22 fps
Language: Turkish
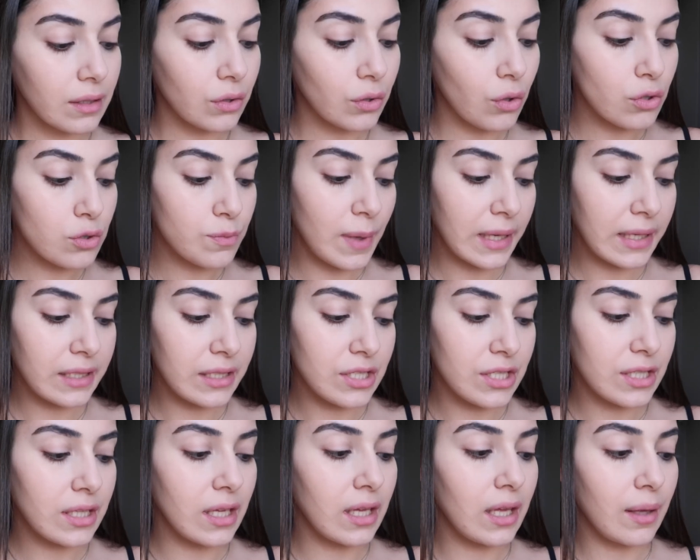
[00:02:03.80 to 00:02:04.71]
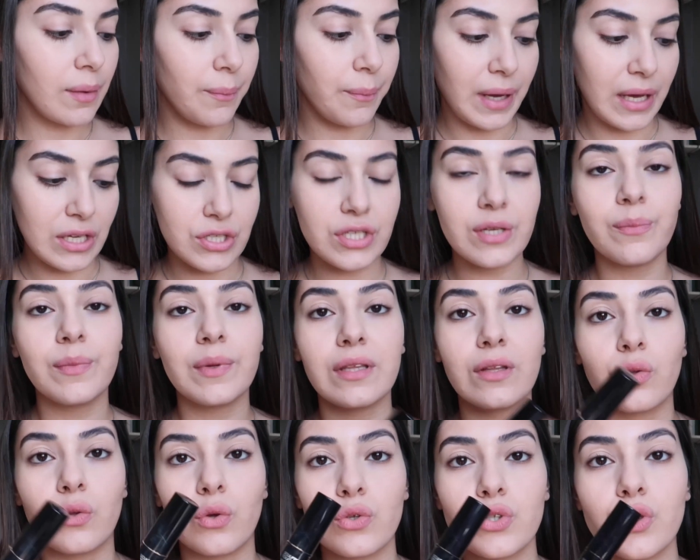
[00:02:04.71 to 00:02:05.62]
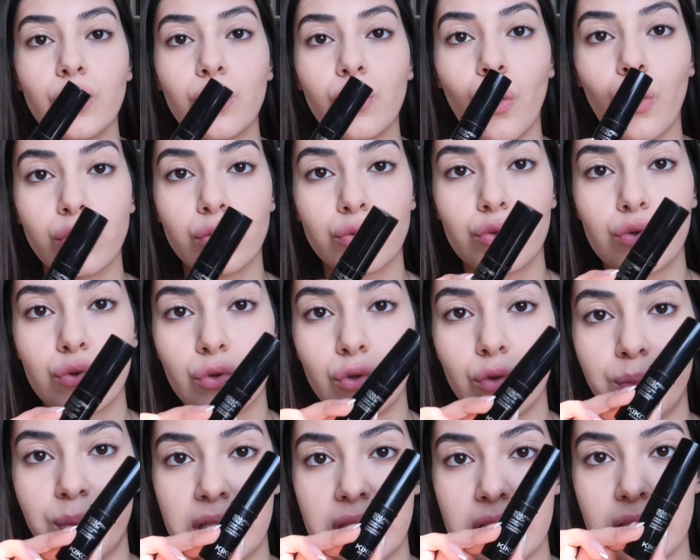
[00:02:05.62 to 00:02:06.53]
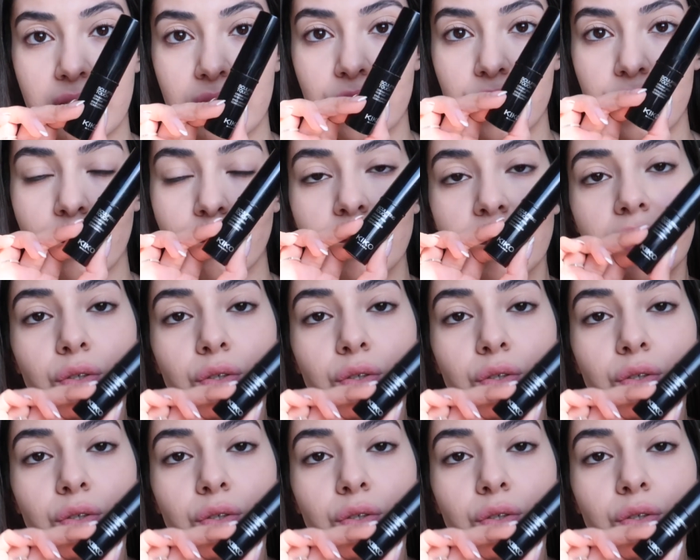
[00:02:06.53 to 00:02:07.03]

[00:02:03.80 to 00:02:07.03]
Göz makyajına başlamadan önce kontürü bitireceğim.